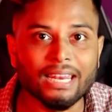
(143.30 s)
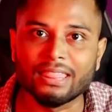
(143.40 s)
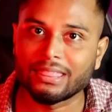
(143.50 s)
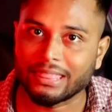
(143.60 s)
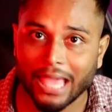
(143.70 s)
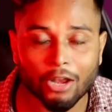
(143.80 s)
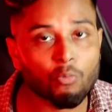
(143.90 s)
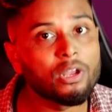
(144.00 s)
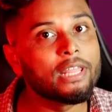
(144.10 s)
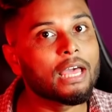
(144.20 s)
দেখলে
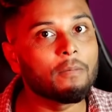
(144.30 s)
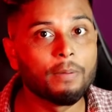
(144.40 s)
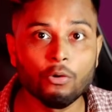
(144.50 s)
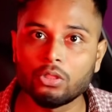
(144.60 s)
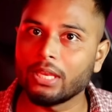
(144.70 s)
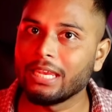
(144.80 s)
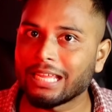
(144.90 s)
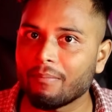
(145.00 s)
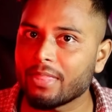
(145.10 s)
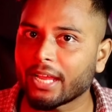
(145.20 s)
13 মিলিয়ন ভিউতে
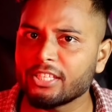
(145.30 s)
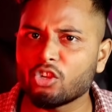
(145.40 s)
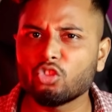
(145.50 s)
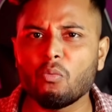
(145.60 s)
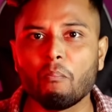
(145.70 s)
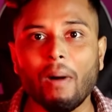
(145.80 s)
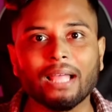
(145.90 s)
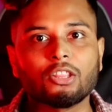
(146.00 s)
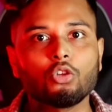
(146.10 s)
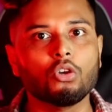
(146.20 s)
ইনকাম দেখাচ্ছে কত
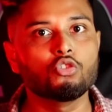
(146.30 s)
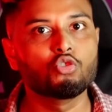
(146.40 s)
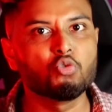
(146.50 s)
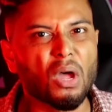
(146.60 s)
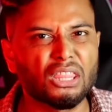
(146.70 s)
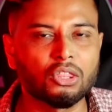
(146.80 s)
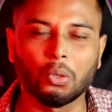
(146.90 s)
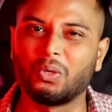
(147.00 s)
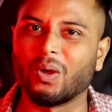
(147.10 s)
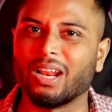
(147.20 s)
মাত্র
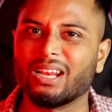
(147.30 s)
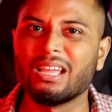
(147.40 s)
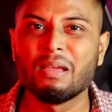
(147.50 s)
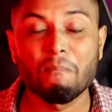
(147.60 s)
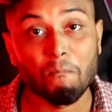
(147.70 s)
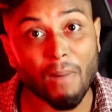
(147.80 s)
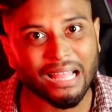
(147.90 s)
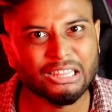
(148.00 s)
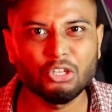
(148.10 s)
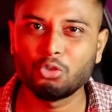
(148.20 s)
74 ডলার
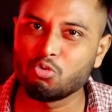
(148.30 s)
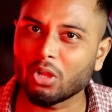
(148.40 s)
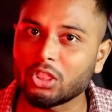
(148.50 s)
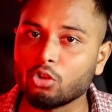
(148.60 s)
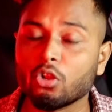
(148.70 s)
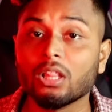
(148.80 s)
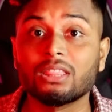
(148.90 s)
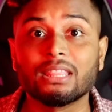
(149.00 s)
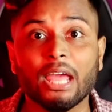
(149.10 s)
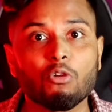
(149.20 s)
মাত্র চুয়াত্তর
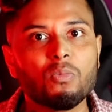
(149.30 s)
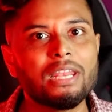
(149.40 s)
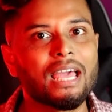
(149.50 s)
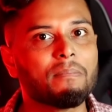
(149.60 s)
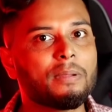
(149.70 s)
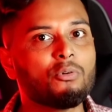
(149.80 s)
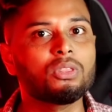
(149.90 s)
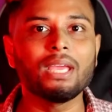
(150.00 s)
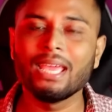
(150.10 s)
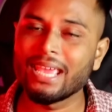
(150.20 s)
ডলার তেরো মিলিয়ন
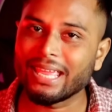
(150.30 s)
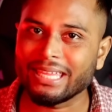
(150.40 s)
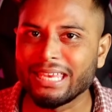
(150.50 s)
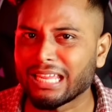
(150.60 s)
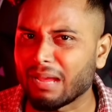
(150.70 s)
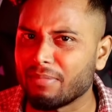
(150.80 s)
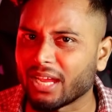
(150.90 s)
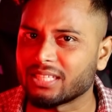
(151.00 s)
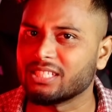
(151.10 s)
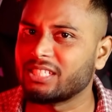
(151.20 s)
ভিউতে এর ইনকাম
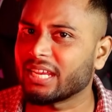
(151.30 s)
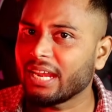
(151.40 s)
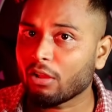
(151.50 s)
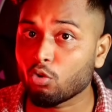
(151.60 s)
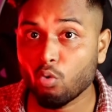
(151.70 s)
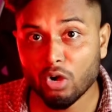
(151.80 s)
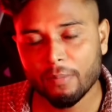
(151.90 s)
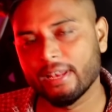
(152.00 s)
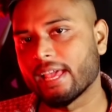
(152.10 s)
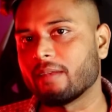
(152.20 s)
দেখাচ্ছে সেখানে এখন
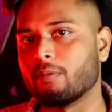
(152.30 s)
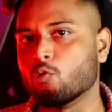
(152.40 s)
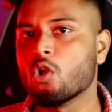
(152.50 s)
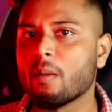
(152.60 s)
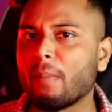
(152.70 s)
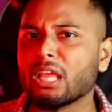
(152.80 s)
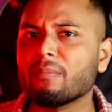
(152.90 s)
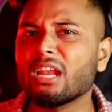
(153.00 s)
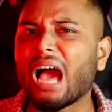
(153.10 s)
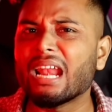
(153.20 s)
কুড়ি মিলিয়ন ভিউ মানে
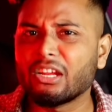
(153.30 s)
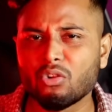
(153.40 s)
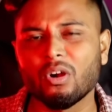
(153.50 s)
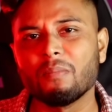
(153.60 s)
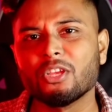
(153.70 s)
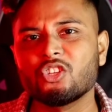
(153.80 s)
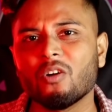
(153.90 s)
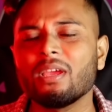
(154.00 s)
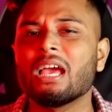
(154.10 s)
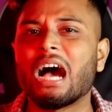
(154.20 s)
কি মানে আর একটুখানি বেশি
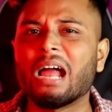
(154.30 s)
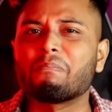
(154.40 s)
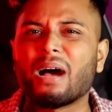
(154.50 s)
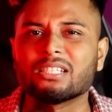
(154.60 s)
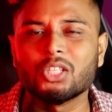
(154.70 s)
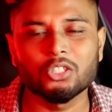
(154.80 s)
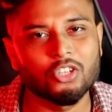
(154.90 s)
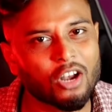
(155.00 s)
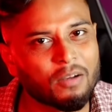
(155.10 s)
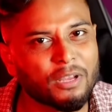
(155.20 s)
হবে আর পাঁচ দশ
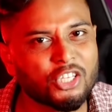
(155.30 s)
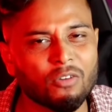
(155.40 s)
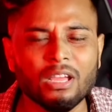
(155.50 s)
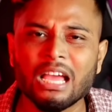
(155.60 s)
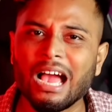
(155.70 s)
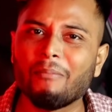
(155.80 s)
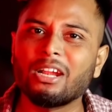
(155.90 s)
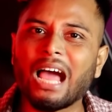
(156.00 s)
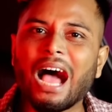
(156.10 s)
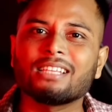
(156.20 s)
ডলার বেশি হবে
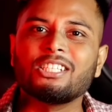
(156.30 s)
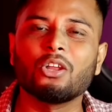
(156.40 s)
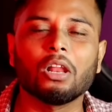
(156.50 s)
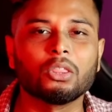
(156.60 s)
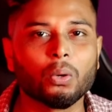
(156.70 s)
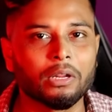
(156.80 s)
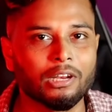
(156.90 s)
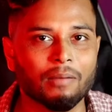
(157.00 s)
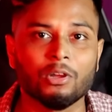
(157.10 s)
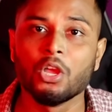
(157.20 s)
আমরা এটা আশি ডলার ধরে
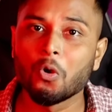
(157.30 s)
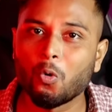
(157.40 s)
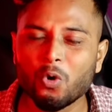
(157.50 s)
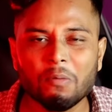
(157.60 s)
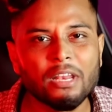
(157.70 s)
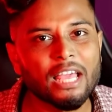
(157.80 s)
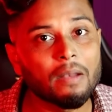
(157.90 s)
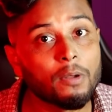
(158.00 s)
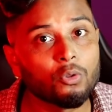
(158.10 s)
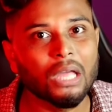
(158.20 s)
নিলাম কুড়ি
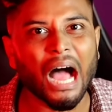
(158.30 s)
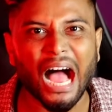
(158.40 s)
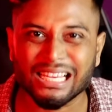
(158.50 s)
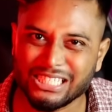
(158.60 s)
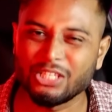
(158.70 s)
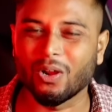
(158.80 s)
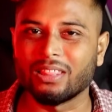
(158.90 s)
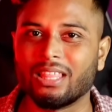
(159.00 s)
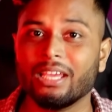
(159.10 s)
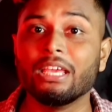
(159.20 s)
মিলিয়ন ভিউতে আশি
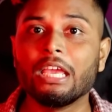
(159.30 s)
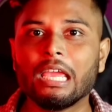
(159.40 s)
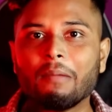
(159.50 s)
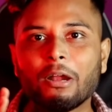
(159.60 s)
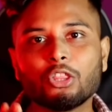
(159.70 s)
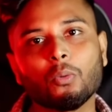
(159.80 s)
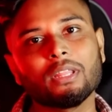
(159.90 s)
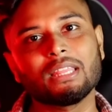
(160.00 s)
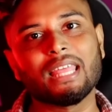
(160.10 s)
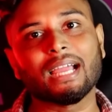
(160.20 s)
ডলার দেয় এবার
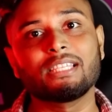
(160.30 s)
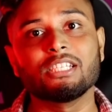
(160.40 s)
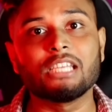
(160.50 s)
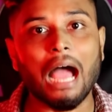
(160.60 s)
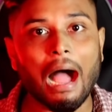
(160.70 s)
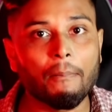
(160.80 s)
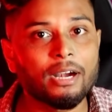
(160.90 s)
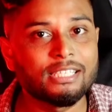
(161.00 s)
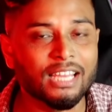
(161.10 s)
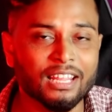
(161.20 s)
তোমাদের দেখাচ্ছি যে
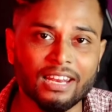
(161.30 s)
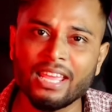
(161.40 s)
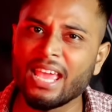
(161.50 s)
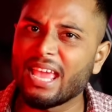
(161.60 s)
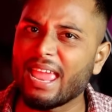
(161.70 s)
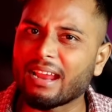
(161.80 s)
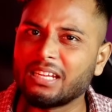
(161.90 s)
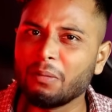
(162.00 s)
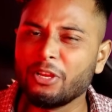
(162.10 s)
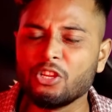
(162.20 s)
আমার চ্যানেলে
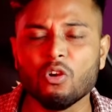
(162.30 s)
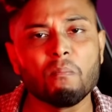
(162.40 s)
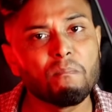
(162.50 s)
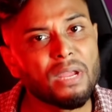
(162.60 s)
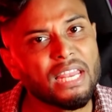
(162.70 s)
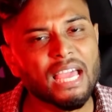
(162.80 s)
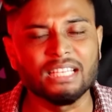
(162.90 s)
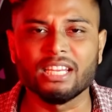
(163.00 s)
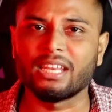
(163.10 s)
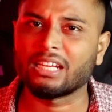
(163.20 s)
একটা ভিডিও
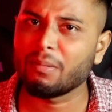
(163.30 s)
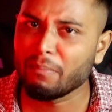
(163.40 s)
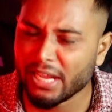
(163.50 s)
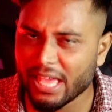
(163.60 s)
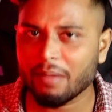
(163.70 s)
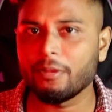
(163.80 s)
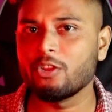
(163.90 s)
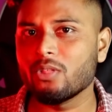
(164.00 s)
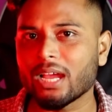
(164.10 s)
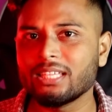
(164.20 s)
মিলিয়ন যেটা একটা মিলিয়ন
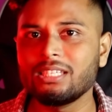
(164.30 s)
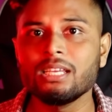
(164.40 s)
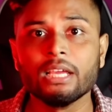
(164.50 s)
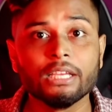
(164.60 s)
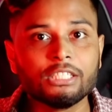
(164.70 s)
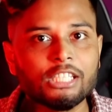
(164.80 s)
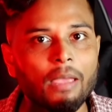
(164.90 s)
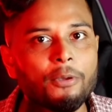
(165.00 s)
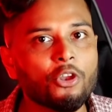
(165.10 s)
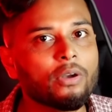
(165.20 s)
ভিডিও দেখাচ্ছি
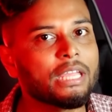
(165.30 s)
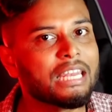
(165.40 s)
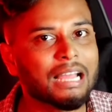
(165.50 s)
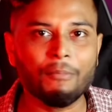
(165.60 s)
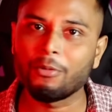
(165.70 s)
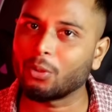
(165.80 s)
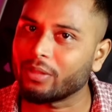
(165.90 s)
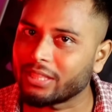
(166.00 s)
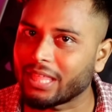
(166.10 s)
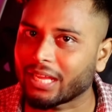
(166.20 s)
সেই ভিডিওর ইনকাম আমি
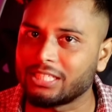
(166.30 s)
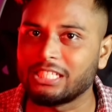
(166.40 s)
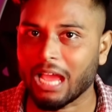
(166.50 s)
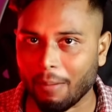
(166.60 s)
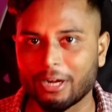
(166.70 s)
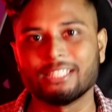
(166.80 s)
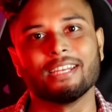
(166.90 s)
তোমাদের দেখাচ্ছি আমার